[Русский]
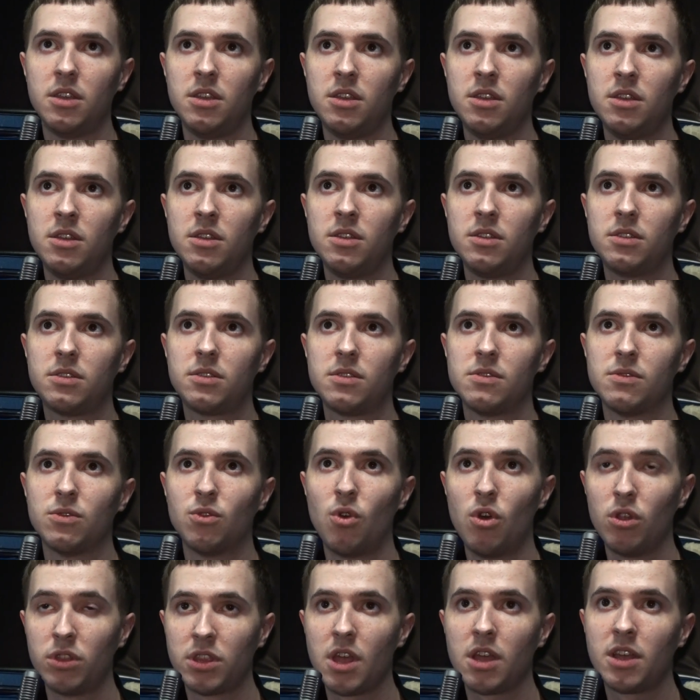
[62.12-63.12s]
и,
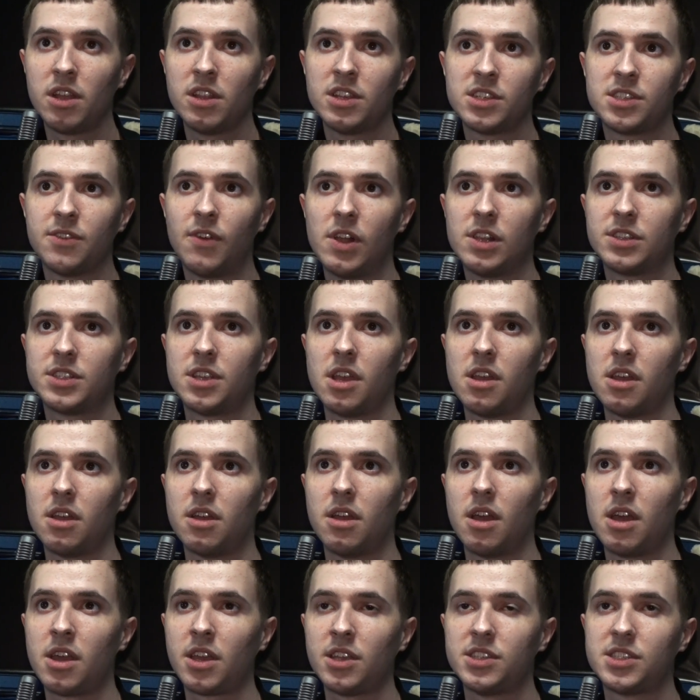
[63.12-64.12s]
ну, он так и
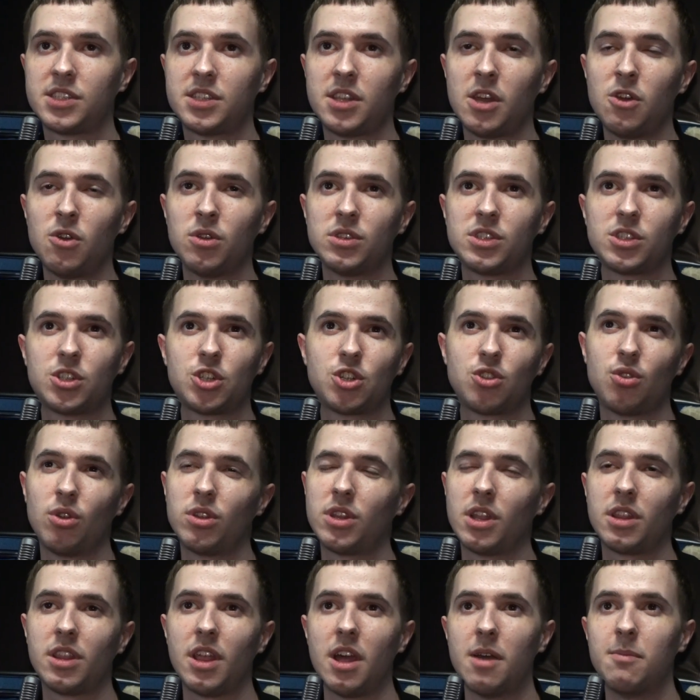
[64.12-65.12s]
назывался, Аристеус
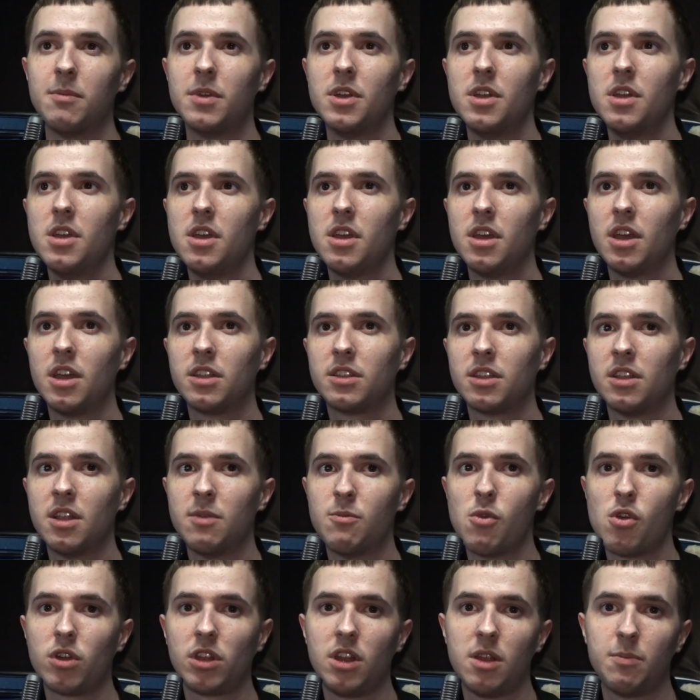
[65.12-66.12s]
что-то там. Это
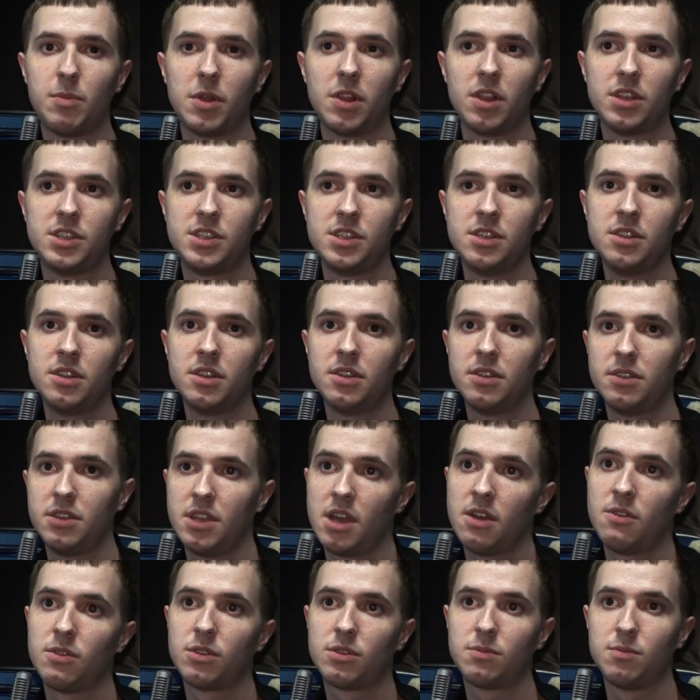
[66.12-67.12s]
набор для паладина,
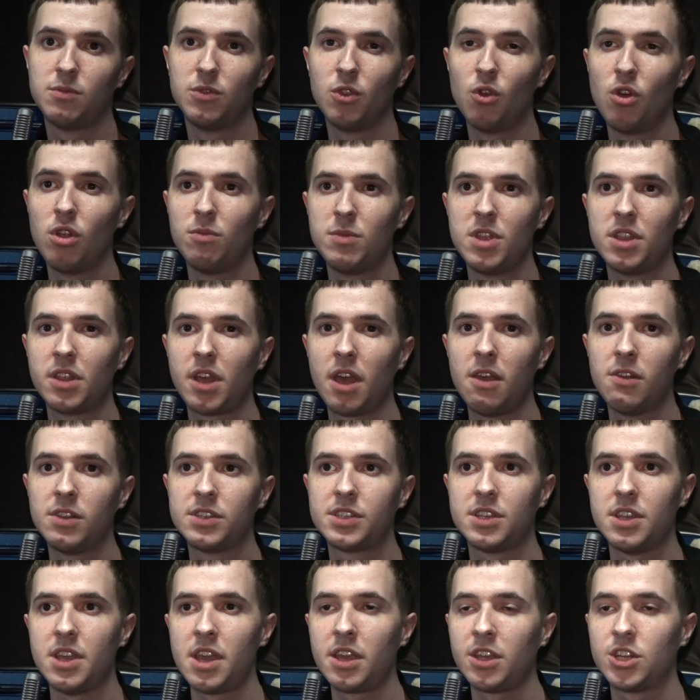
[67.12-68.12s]
я вот, ну, мне
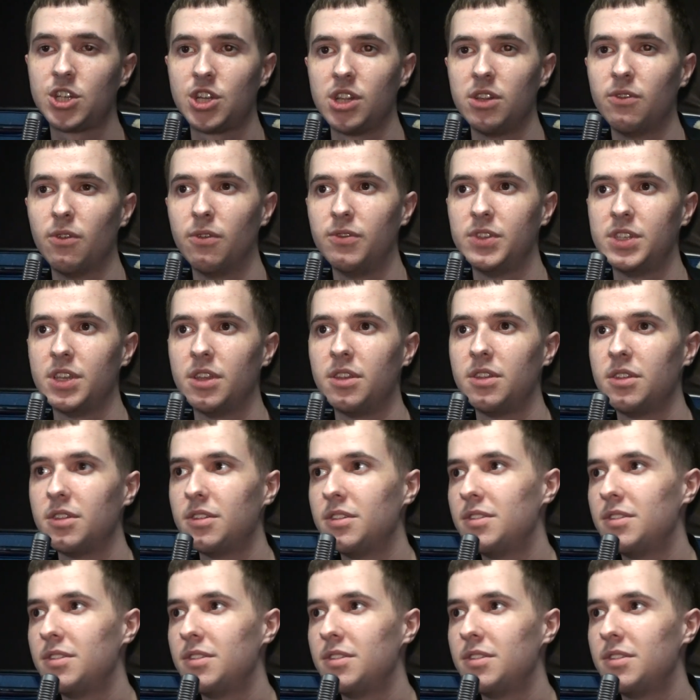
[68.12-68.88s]
нравился, я решил его взять.